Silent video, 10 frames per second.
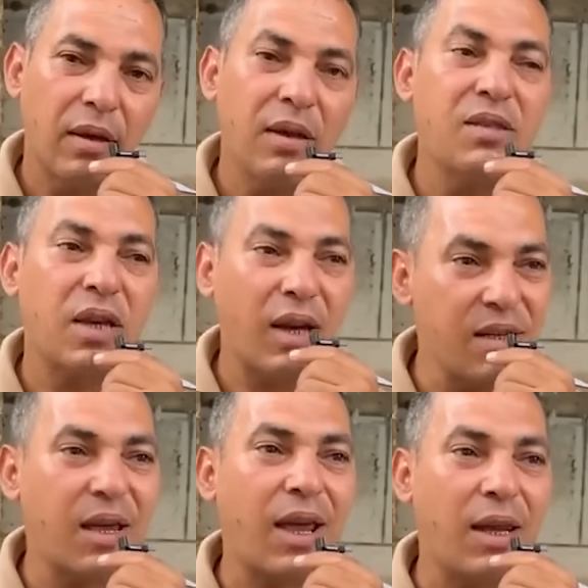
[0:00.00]
لسه كان
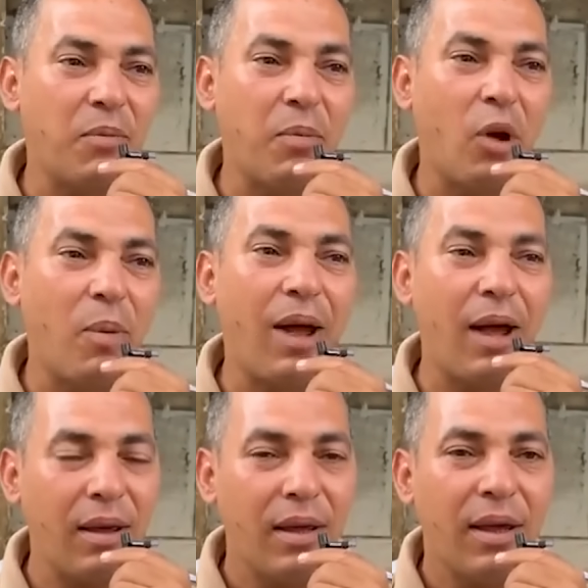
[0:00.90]
لسه خارج من
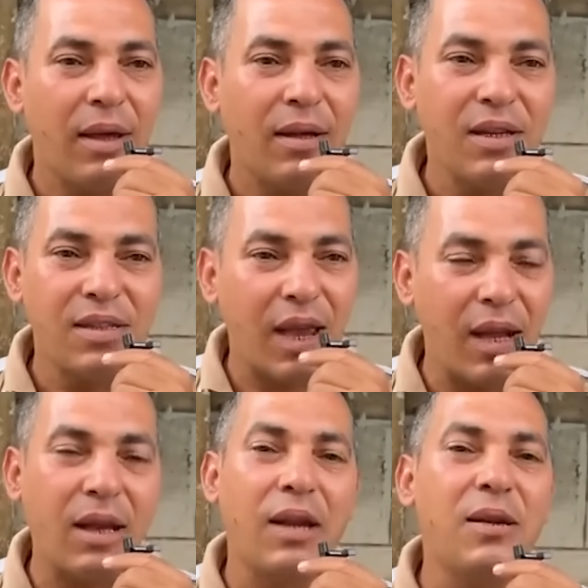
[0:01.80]
البوابه لسه
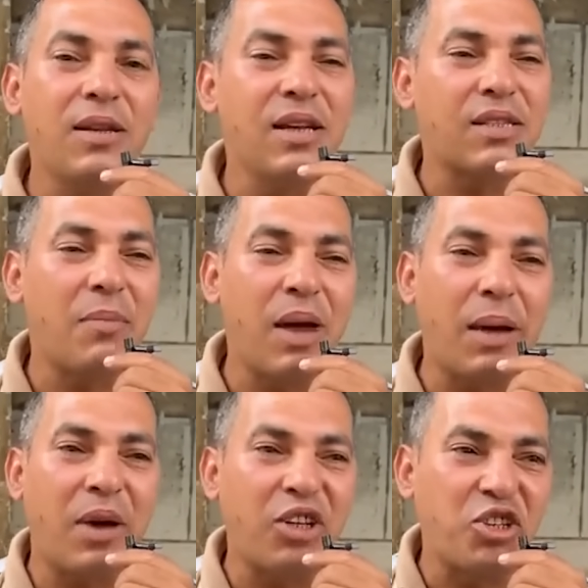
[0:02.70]
خارج يعني لسه
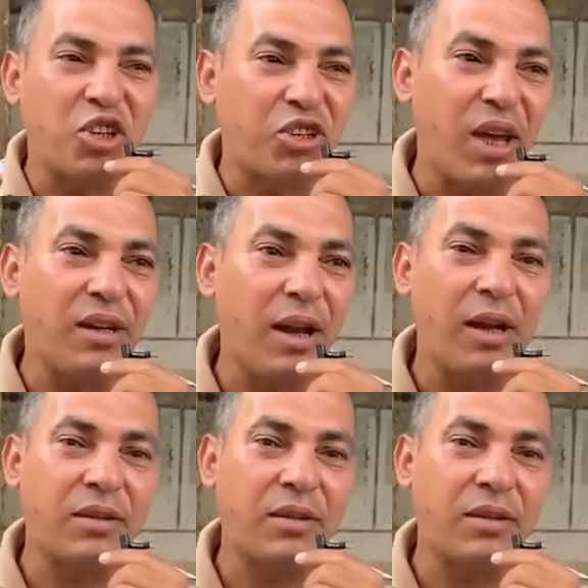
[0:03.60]
المكنه ما خدتش الثاني